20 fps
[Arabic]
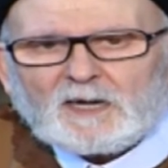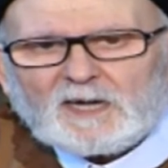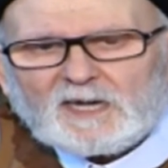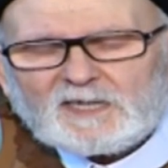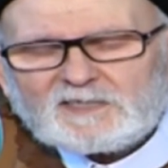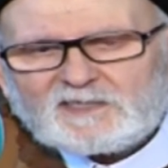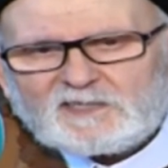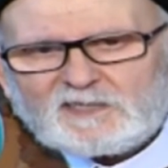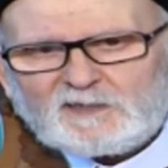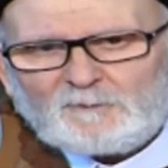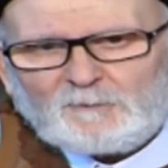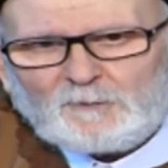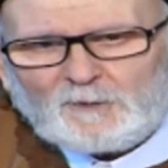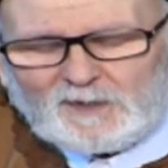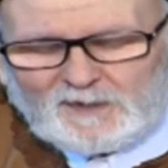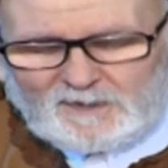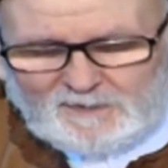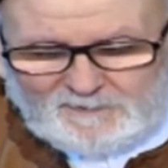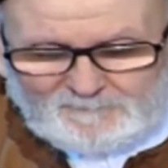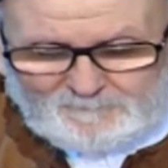
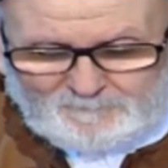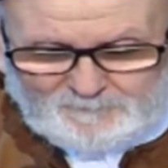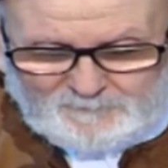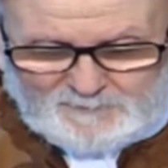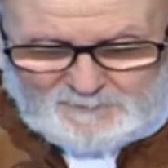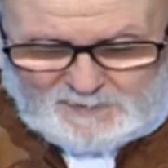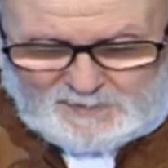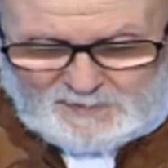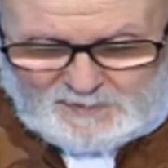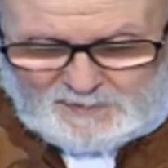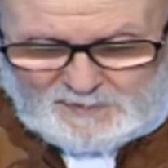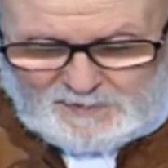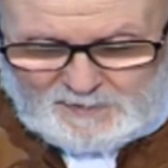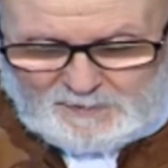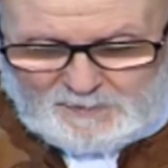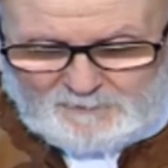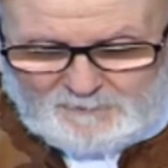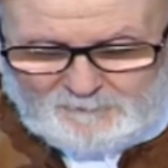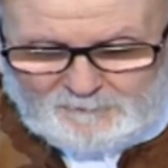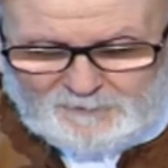الطفل
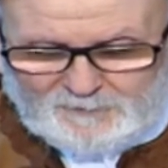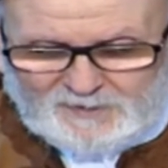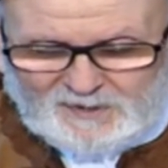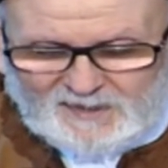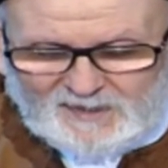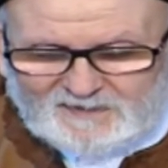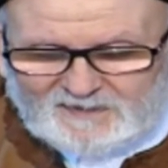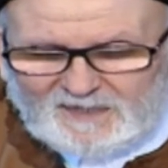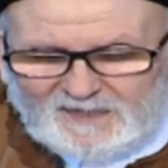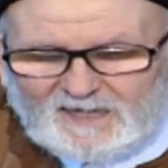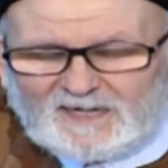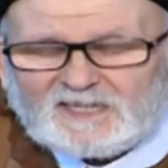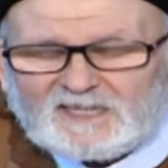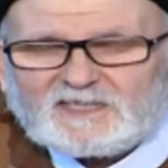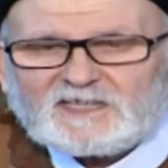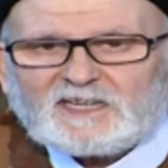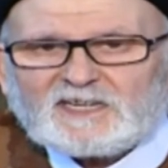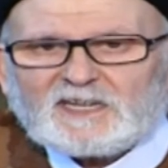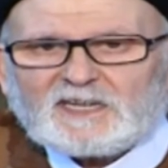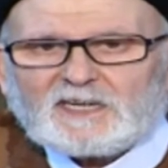في
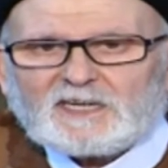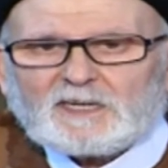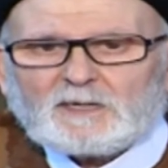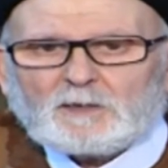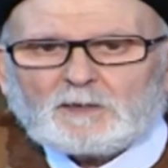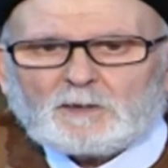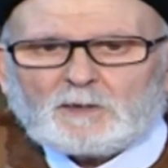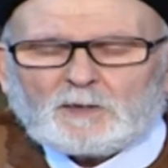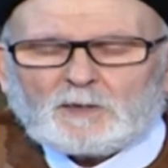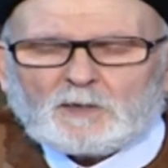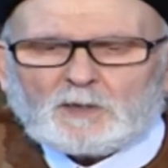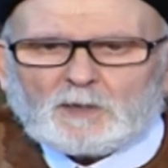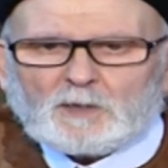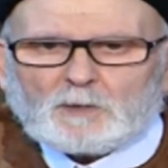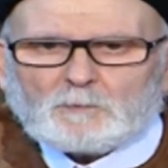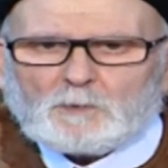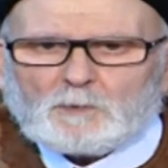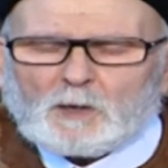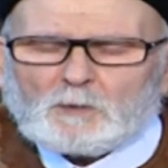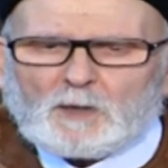حضانته
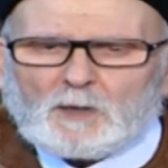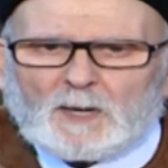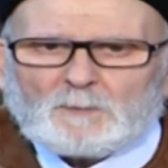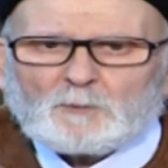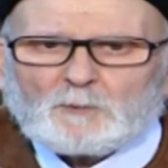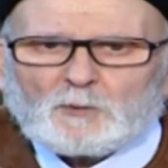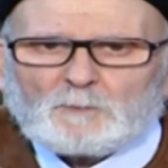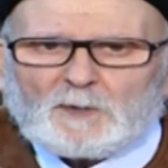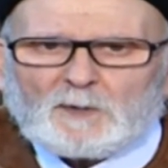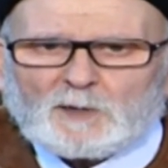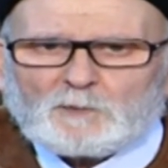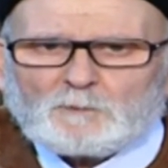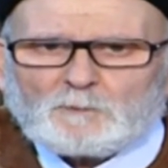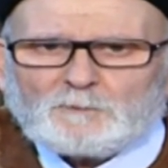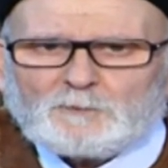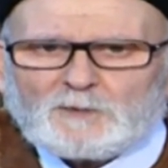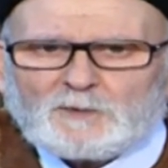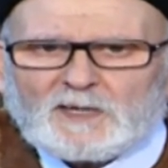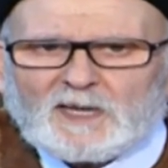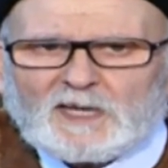وهو أمر
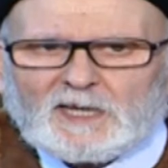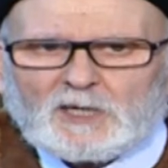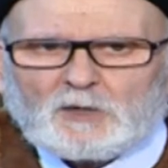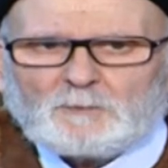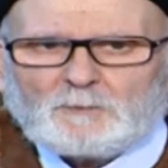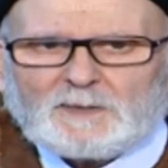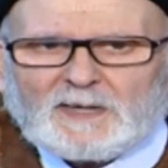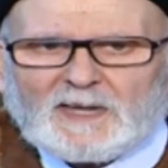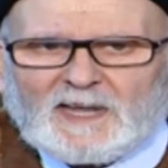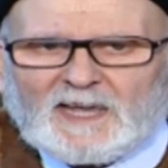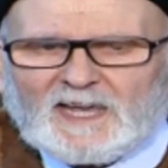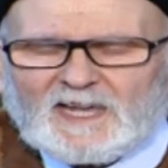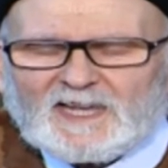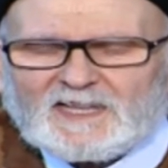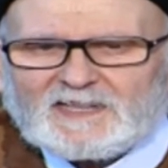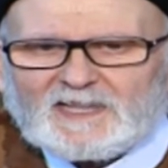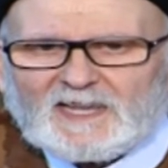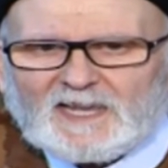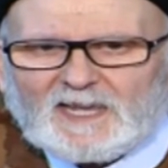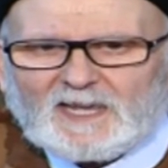معروف إلى يومنا
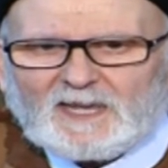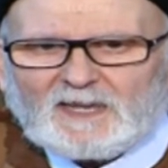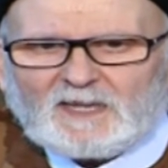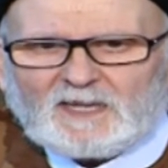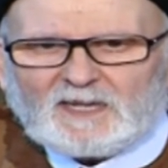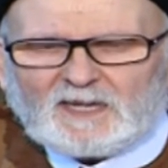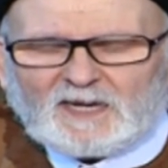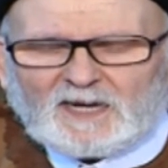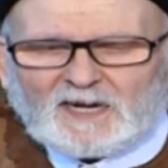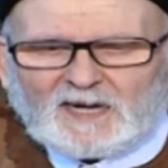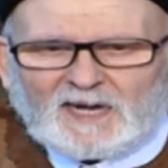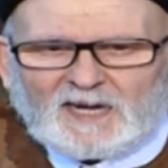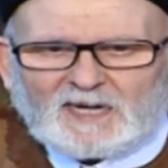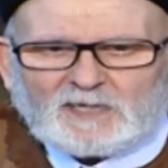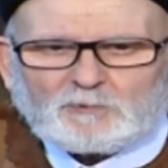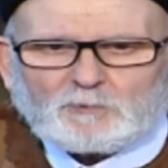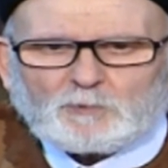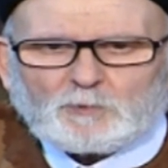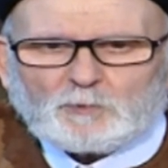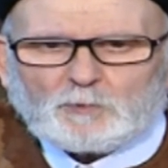هذا
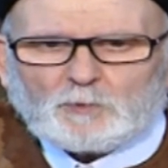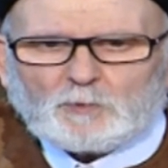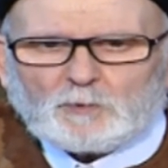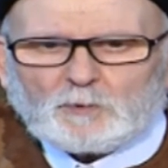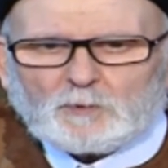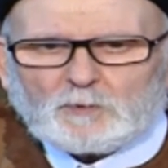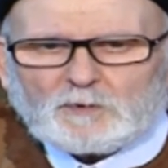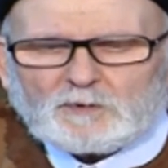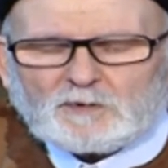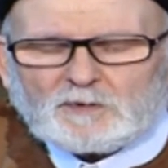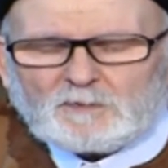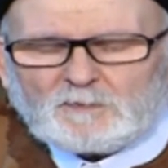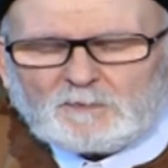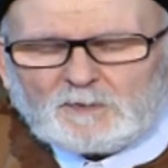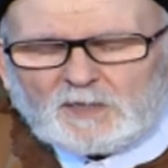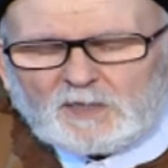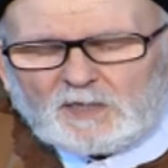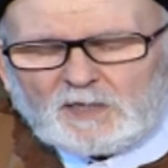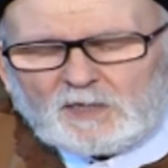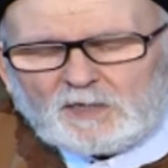حيث
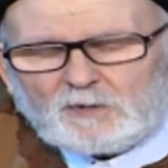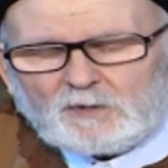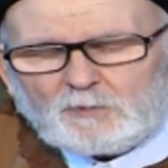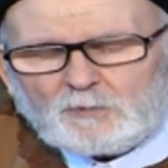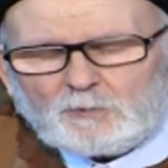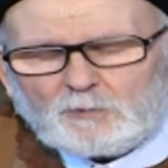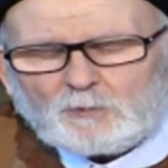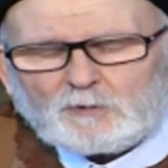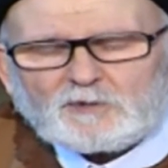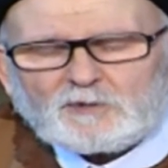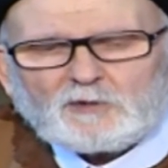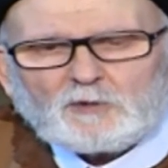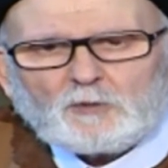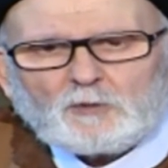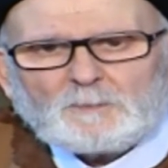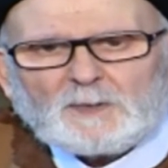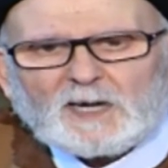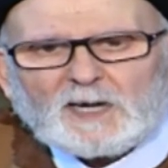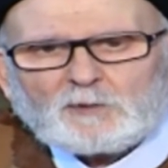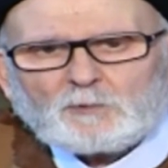
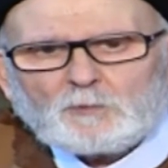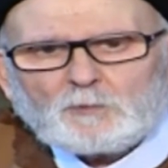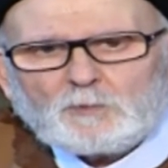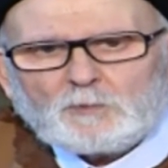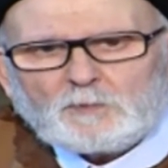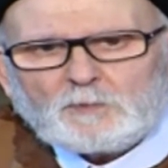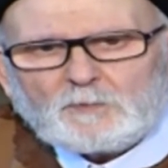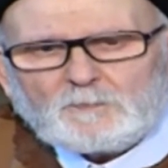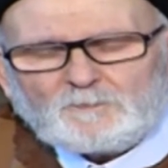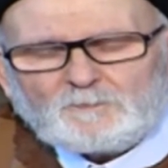يرسل بعض